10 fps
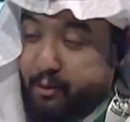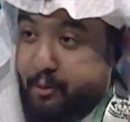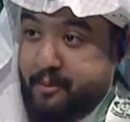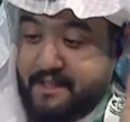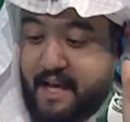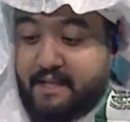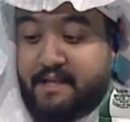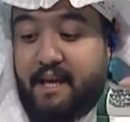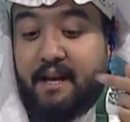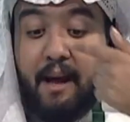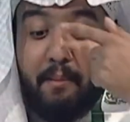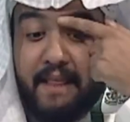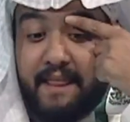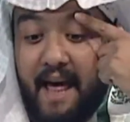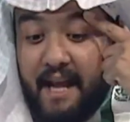ومستانسين
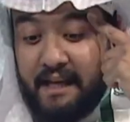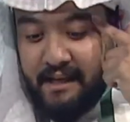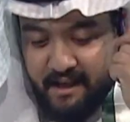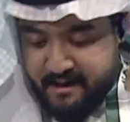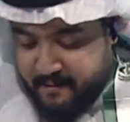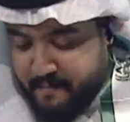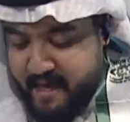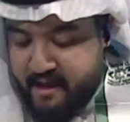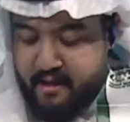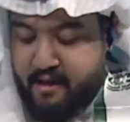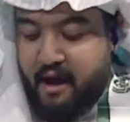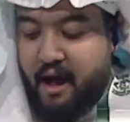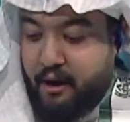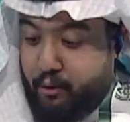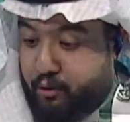الامر الثاني ايه
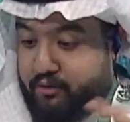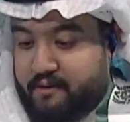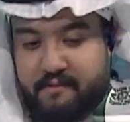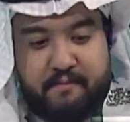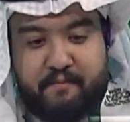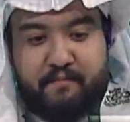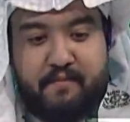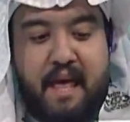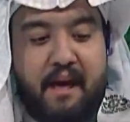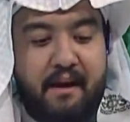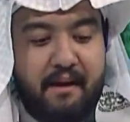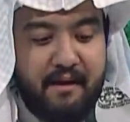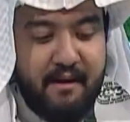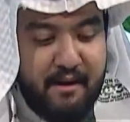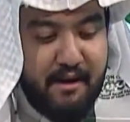هالعروض
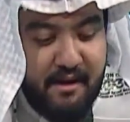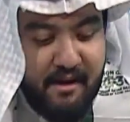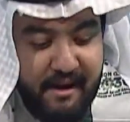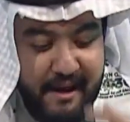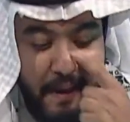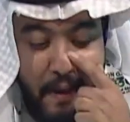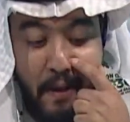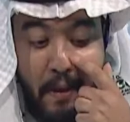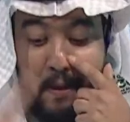ايوه إيه؟ تو